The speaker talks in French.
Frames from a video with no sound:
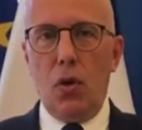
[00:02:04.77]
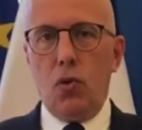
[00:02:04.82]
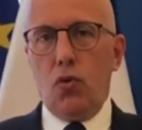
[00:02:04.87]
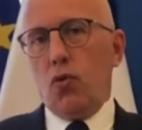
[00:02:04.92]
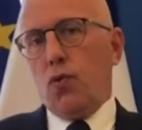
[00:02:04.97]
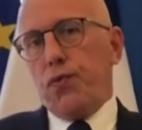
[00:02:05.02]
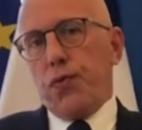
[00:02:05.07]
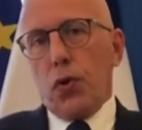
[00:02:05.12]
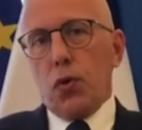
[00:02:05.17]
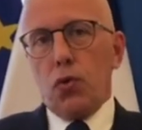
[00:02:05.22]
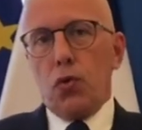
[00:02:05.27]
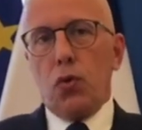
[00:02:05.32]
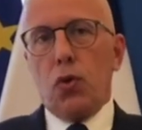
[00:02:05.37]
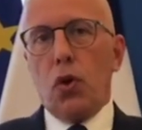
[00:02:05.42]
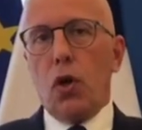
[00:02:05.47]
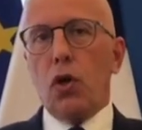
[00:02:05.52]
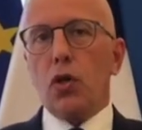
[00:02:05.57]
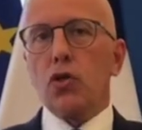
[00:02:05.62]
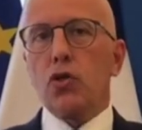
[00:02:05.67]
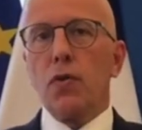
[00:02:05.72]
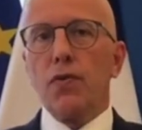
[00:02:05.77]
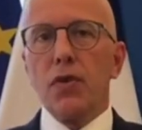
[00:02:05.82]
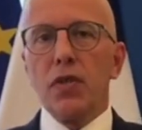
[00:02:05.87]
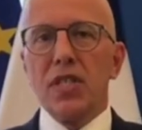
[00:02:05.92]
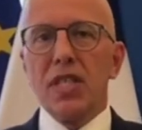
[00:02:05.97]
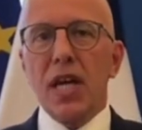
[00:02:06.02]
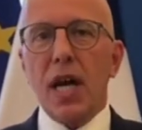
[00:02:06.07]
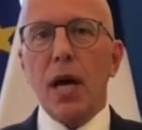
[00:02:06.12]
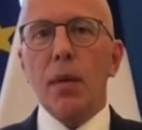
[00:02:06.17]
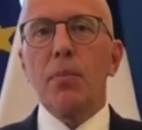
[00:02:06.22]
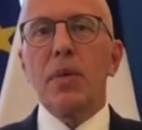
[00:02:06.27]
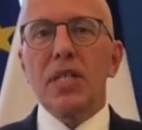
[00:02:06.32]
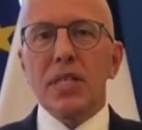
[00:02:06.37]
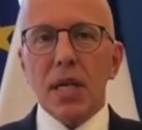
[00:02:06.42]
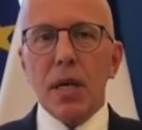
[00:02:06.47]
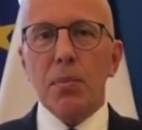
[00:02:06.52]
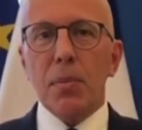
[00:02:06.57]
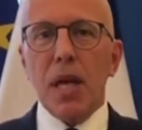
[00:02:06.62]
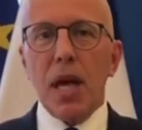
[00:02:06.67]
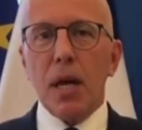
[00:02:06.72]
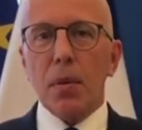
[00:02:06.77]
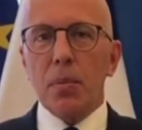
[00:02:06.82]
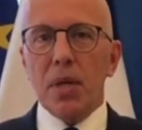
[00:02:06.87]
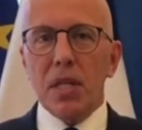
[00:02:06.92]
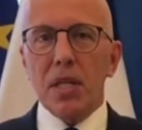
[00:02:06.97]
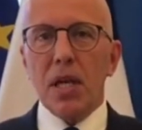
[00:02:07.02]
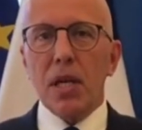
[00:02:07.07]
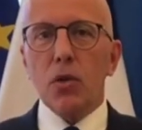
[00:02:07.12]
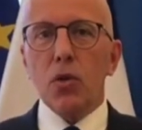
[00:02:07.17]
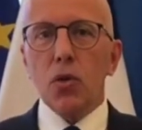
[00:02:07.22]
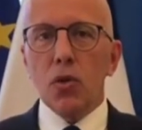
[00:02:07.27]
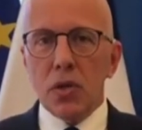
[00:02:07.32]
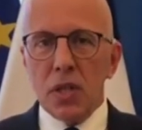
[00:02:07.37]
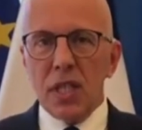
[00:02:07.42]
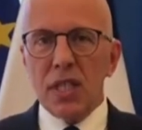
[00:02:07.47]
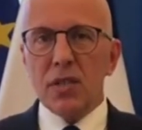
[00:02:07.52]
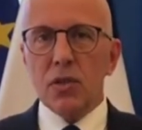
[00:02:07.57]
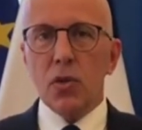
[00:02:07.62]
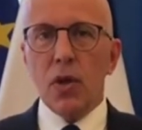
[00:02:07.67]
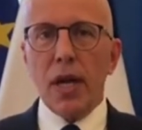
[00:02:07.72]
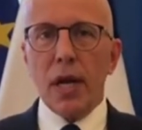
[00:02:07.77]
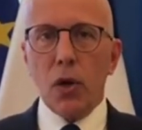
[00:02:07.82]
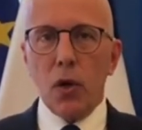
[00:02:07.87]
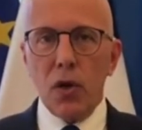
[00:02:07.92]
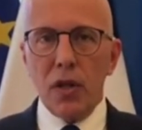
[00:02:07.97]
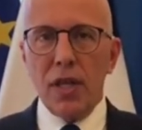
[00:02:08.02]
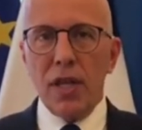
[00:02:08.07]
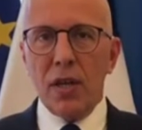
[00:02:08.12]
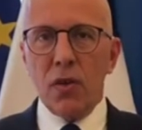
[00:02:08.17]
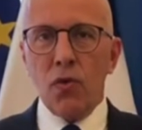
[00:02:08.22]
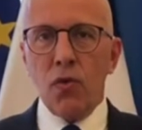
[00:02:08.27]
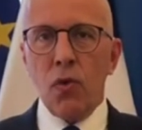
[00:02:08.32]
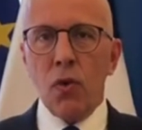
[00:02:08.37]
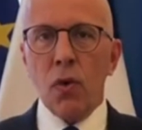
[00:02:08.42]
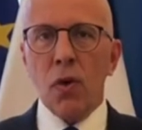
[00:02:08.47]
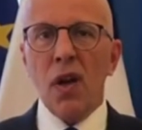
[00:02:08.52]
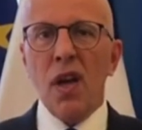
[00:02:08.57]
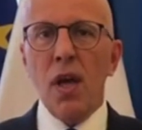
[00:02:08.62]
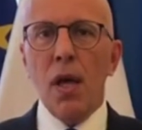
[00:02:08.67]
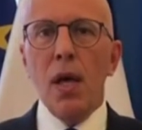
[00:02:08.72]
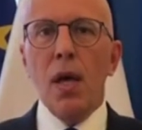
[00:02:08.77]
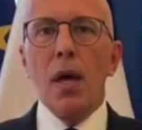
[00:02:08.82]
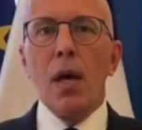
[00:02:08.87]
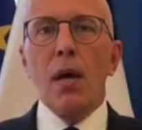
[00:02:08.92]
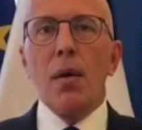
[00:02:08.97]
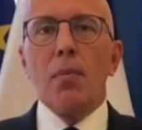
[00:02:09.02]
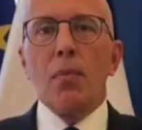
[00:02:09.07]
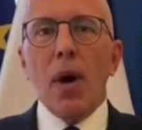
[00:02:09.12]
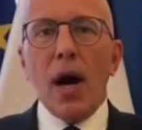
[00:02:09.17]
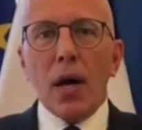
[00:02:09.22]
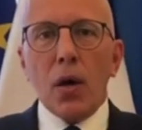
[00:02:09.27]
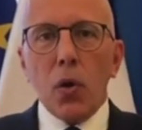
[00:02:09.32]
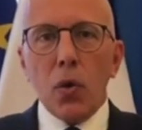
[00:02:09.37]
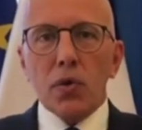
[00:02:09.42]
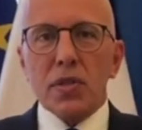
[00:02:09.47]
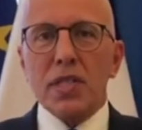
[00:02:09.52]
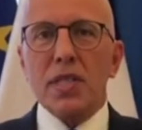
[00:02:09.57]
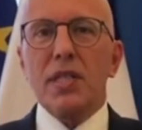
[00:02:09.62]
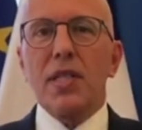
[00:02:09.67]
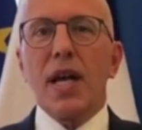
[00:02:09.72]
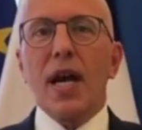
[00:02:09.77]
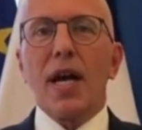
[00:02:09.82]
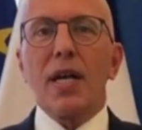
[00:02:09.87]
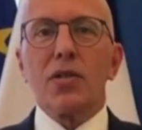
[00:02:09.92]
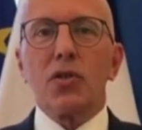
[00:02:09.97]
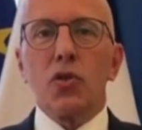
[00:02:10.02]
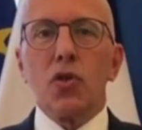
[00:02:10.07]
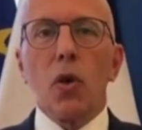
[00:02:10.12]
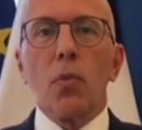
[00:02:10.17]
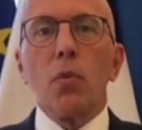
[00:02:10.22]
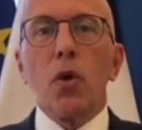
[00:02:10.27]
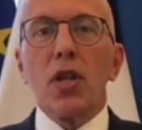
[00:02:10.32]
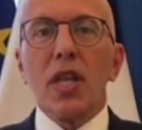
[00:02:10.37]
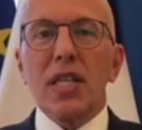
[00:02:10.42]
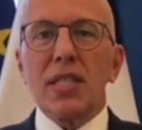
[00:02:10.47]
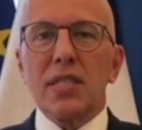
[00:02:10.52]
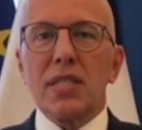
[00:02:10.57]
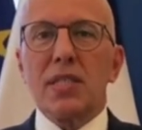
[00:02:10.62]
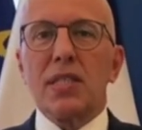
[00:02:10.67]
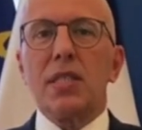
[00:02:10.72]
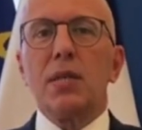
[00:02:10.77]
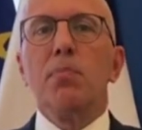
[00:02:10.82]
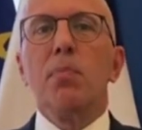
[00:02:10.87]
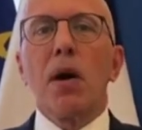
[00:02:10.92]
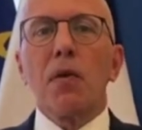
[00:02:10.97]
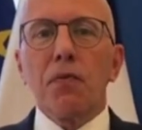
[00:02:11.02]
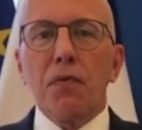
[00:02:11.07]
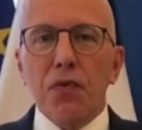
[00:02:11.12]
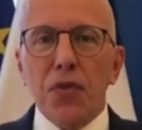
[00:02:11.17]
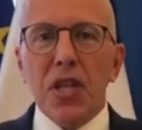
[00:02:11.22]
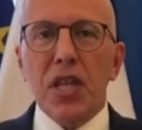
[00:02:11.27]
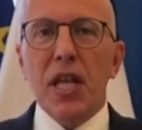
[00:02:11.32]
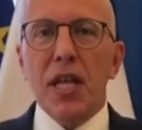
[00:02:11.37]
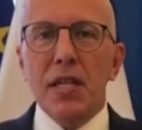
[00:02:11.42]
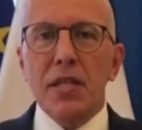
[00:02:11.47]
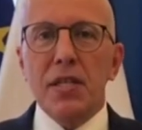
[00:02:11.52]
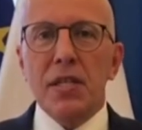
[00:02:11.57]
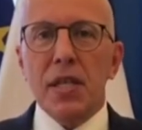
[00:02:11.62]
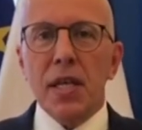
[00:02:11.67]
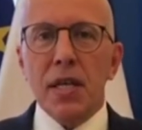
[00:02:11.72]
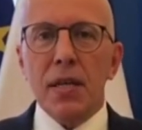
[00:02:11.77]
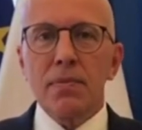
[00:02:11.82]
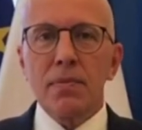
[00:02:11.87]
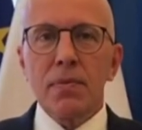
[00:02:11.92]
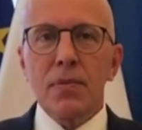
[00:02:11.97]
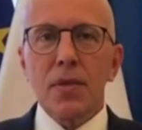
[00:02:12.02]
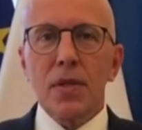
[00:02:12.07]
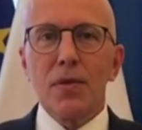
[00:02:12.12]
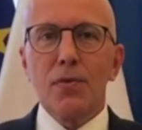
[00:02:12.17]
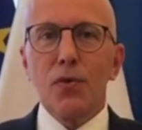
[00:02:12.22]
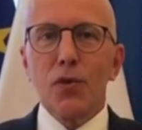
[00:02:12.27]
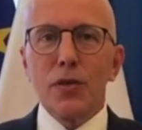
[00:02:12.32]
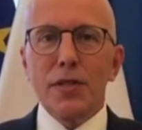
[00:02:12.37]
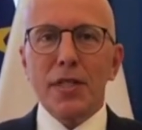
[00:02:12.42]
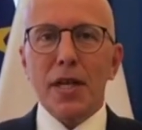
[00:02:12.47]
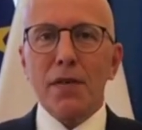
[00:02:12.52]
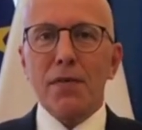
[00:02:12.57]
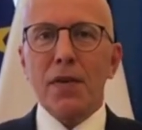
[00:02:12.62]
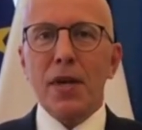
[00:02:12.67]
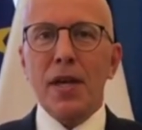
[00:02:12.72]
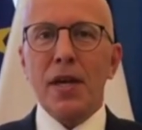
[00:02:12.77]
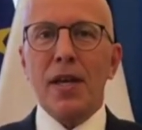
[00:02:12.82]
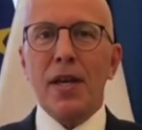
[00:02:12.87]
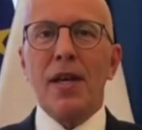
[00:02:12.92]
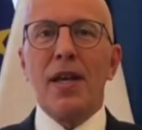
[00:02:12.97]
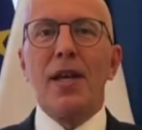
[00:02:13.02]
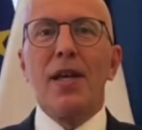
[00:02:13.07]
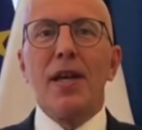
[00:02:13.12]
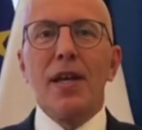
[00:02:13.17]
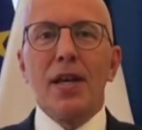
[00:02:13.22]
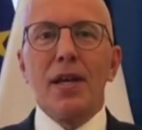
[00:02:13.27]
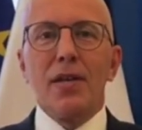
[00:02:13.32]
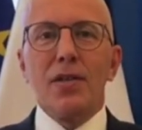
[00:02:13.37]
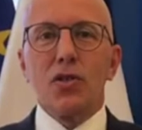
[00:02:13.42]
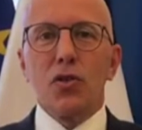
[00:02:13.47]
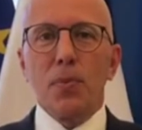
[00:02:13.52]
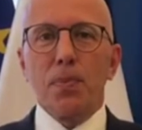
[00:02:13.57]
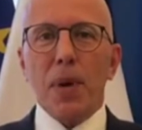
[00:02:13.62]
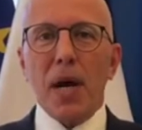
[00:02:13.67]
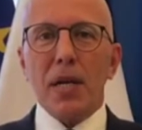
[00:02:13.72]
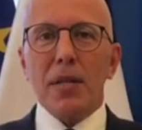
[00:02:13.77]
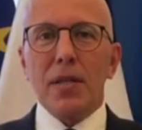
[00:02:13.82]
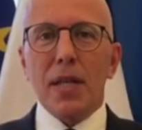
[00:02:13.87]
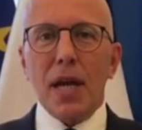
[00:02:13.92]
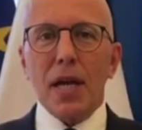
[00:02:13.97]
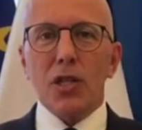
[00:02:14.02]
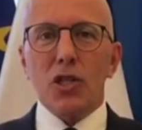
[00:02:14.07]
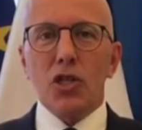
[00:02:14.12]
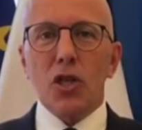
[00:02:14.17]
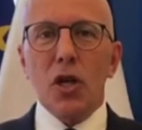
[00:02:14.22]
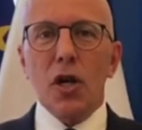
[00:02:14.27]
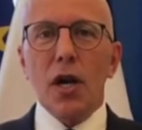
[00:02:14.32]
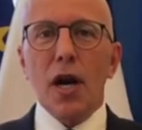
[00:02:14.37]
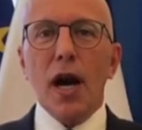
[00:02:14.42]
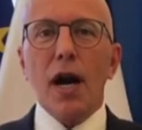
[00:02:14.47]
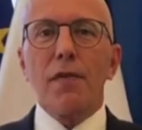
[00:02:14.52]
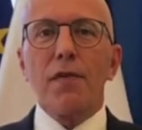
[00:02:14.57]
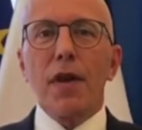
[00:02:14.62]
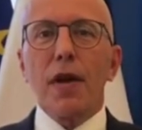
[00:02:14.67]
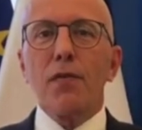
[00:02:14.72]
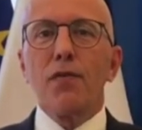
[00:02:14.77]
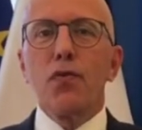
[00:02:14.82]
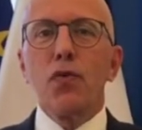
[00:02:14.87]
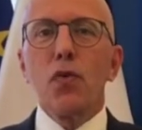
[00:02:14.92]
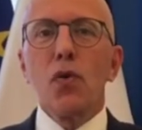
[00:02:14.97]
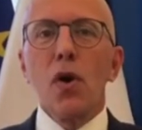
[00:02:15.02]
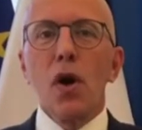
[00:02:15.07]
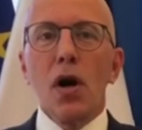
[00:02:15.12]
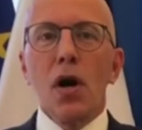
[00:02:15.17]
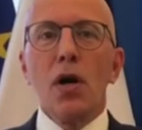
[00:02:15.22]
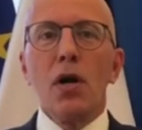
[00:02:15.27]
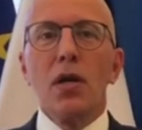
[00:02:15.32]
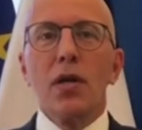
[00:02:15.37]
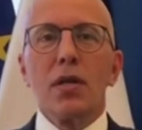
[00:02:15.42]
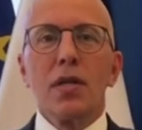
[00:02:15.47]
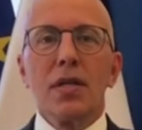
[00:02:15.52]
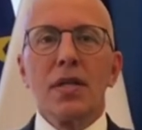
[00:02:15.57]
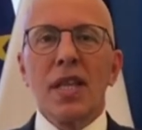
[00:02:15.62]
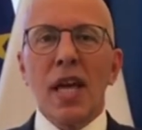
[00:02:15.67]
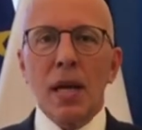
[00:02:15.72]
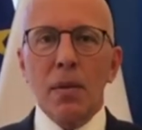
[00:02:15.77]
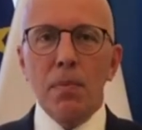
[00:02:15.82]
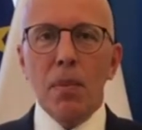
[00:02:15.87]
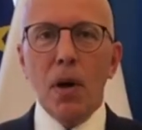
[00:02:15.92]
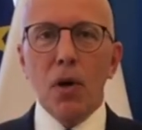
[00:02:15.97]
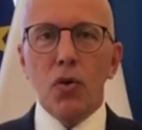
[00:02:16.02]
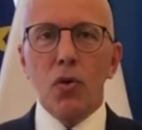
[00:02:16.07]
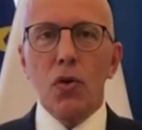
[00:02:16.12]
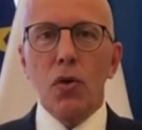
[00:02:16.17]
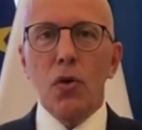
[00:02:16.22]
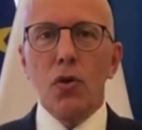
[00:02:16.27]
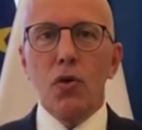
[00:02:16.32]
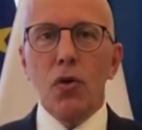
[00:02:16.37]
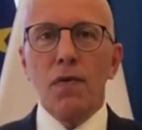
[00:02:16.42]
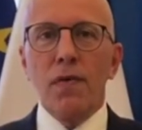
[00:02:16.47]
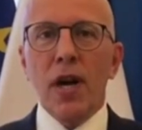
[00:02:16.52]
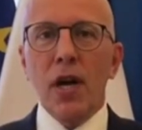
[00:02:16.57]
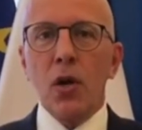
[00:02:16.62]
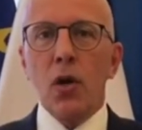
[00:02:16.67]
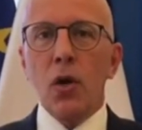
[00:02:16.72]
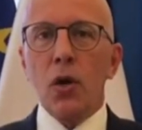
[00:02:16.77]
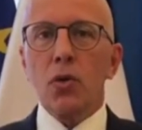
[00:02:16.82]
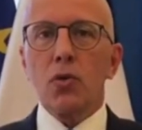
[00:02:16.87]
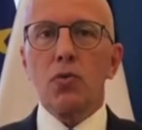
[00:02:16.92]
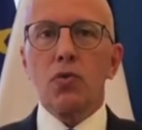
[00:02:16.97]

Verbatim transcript: Du fond du cœur, je veux dire à mes amis arméniens de Nice, de la Côte d'Azur, ma considération, mon estime, ma fidélité. Vous le savez, je partage euh, avec vous euh, tellement de, de valeurs.